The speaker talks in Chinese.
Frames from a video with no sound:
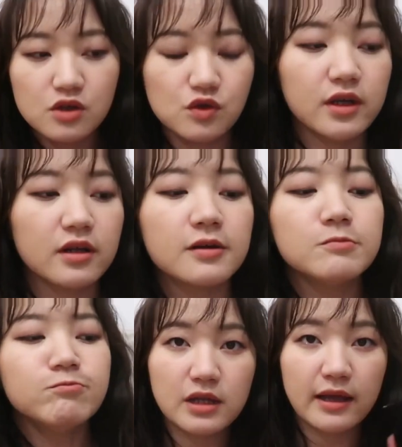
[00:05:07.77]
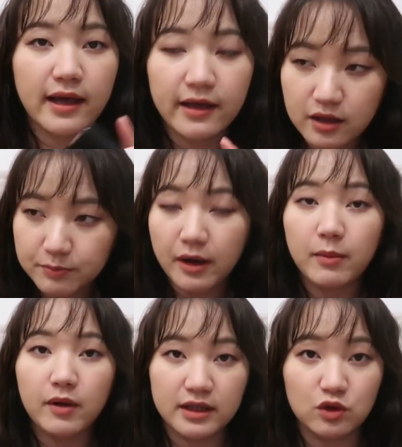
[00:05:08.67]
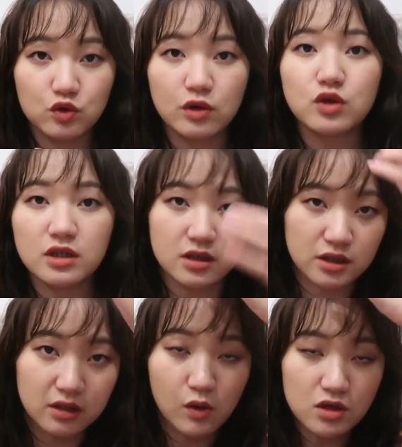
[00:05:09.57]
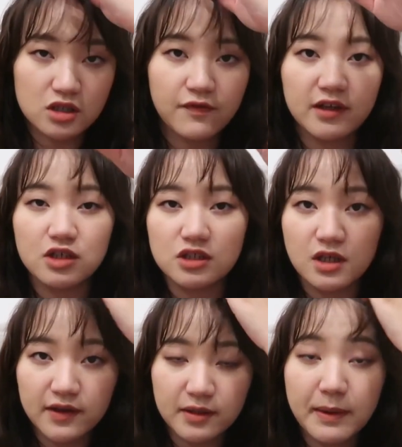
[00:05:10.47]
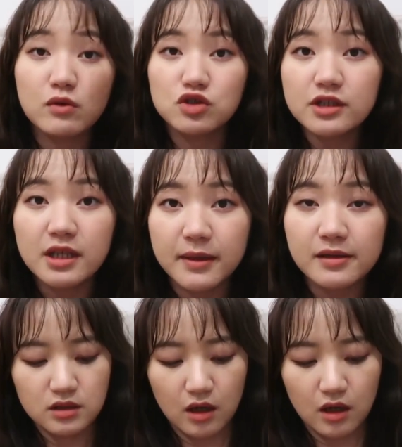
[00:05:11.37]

所以呢，带在包包里就说装上这个，或者是放在直接放在办公室里面。